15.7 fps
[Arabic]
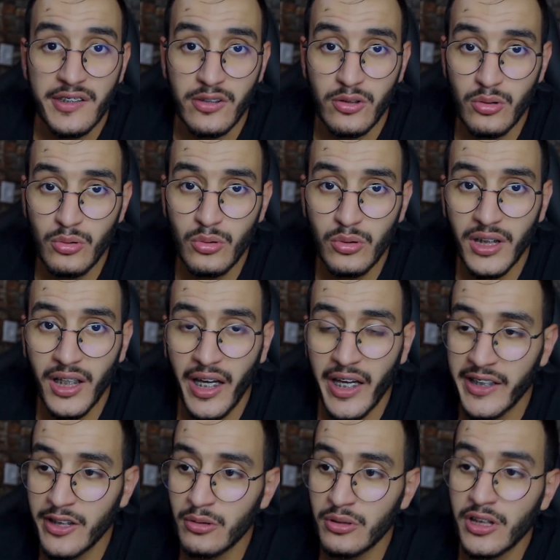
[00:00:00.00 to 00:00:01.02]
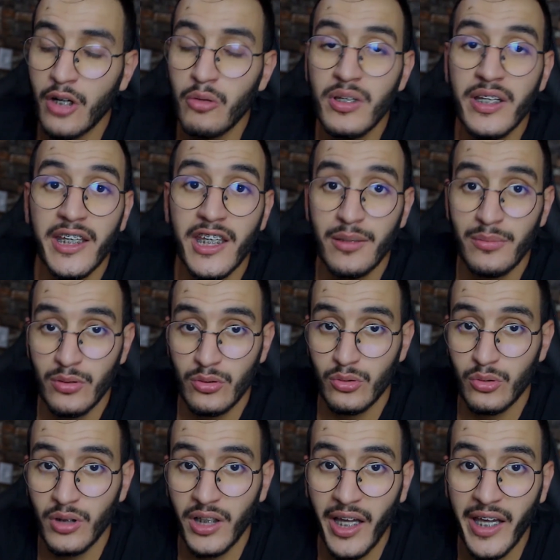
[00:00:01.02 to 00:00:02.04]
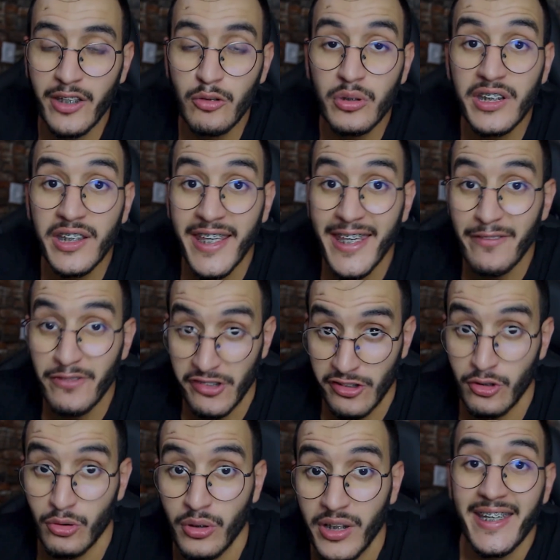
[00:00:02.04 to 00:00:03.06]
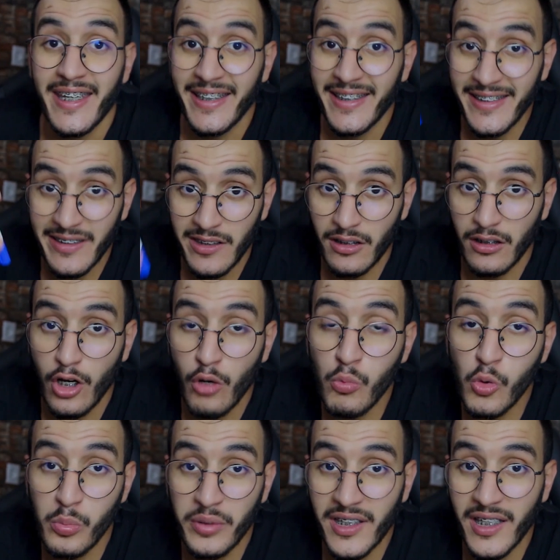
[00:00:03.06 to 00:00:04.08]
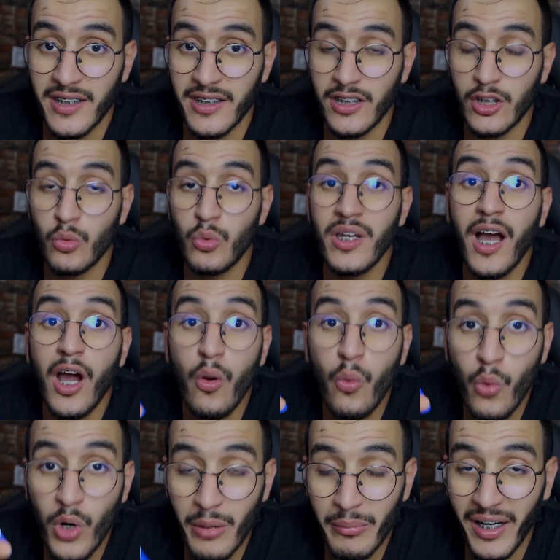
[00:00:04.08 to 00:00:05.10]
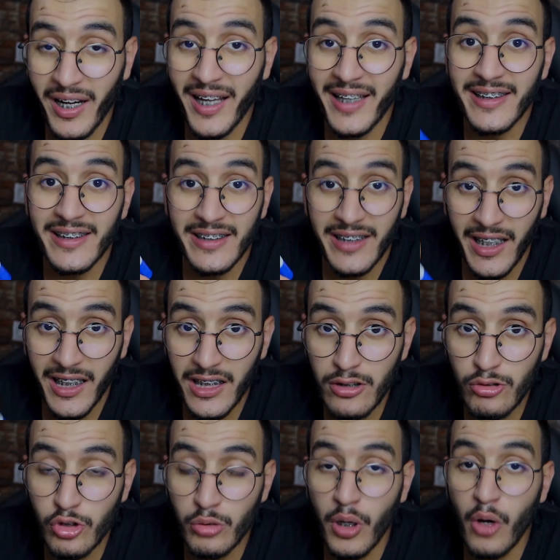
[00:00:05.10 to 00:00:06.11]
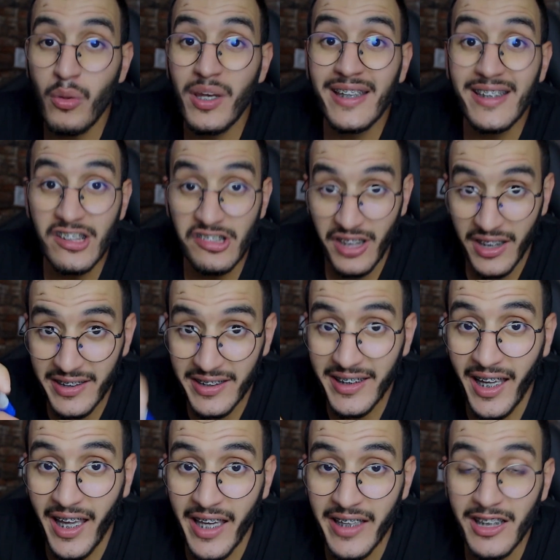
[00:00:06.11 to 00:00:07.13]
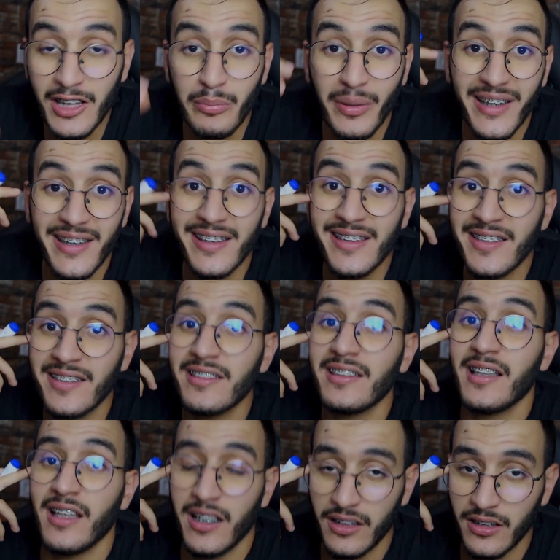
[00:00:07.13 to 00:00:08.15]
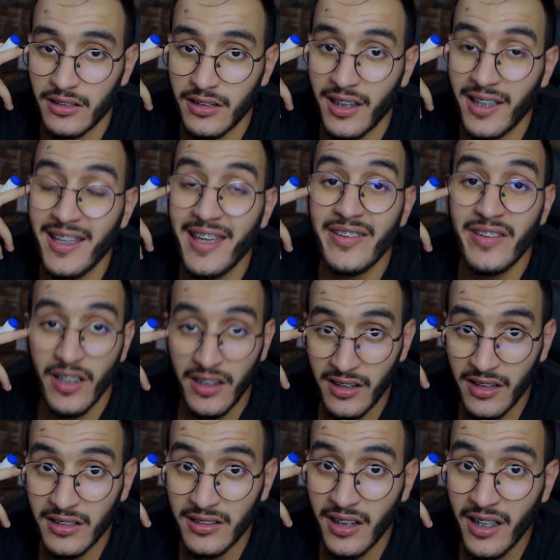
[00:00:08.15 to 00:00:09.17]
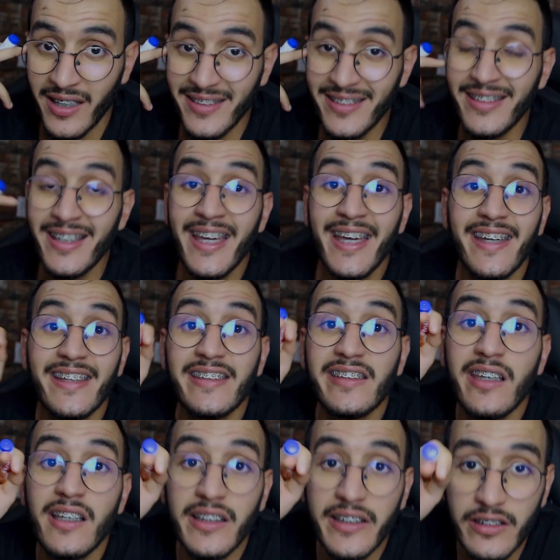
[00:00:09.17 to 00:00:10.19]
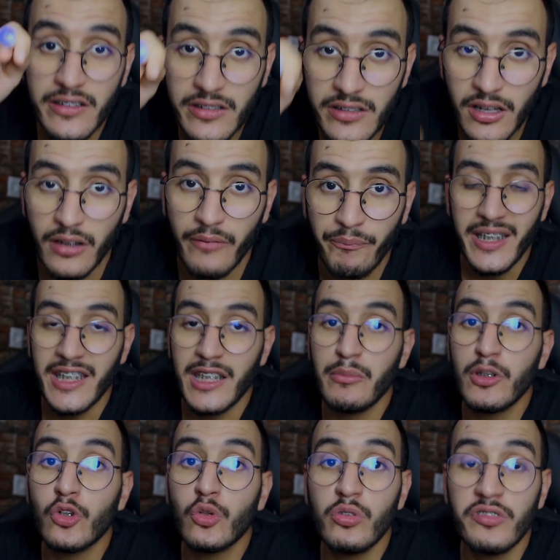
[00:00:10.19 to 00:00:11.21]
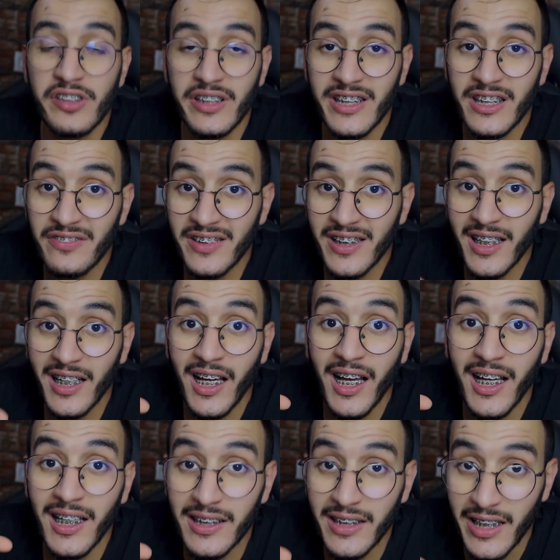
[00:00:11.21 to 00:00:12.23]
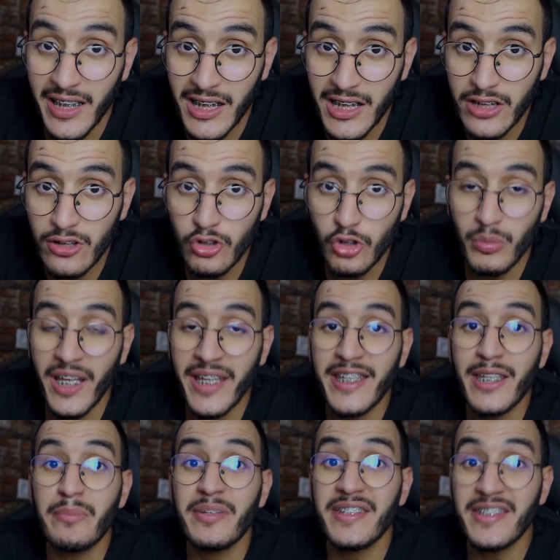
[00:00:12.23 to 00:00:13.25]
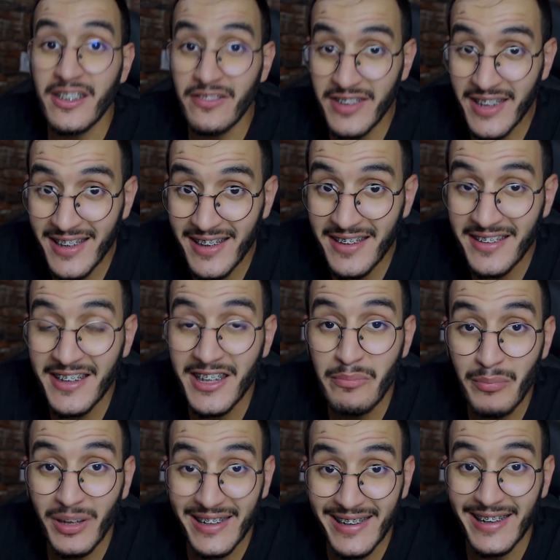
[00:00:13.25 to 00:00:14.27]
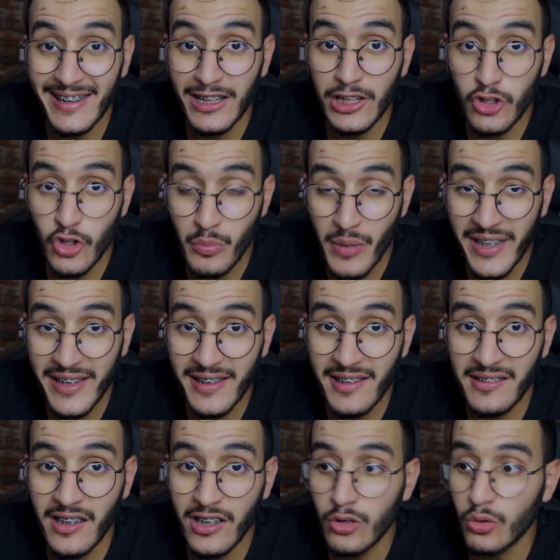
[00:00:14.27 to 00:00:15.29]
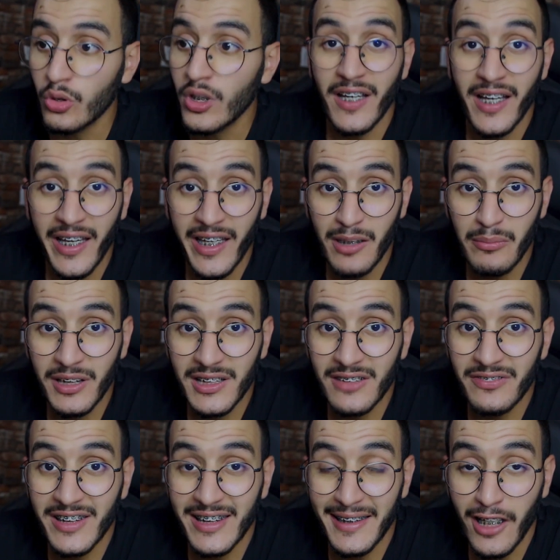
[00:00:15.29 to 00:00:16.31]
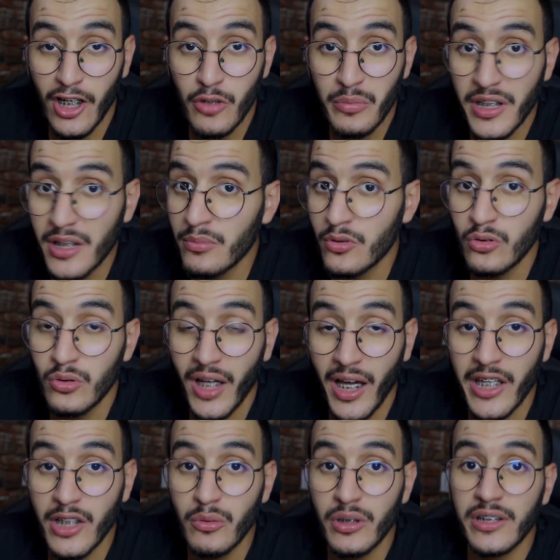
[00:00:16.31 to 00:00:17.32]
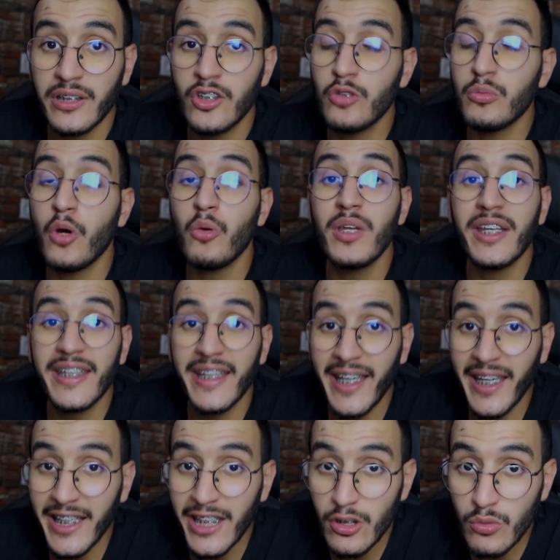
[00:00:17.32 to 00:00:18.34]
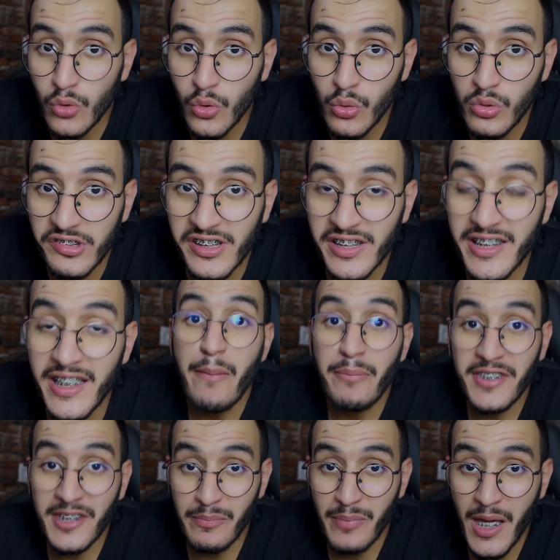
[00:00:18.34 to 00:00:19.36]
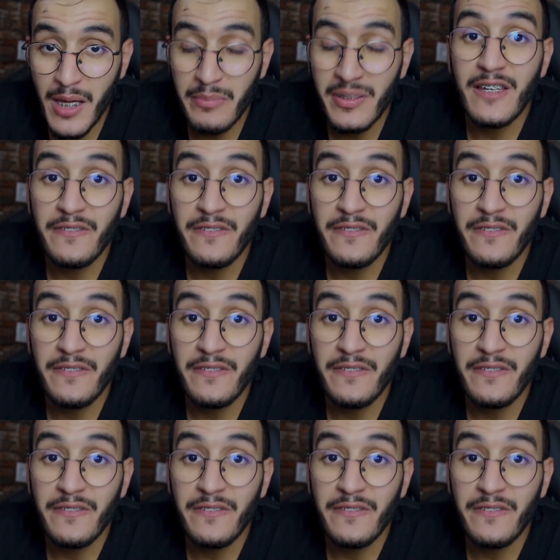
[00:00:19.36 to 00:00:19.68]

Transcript: سدوا دوك القنوات او اللي كيبيعوا دوك القنوات كيفشلوا يعني انت مبتدئ ولا اول مره غادي تدخل اليوتيوب او الذي ديجا عندك قناه بغيتك تصنت لهاد الهضره لان هاد الهضره هادي ديالك انت يعني ما تكونش عندك فكره غلطه على اليوتيوب لان بزاف ديال الناس كما ذكرت لكم هاد الناس هادو اخر المطاف كتلقاهم كيبيعوا القنوات ديالهم او كيخليو كلشي بسبب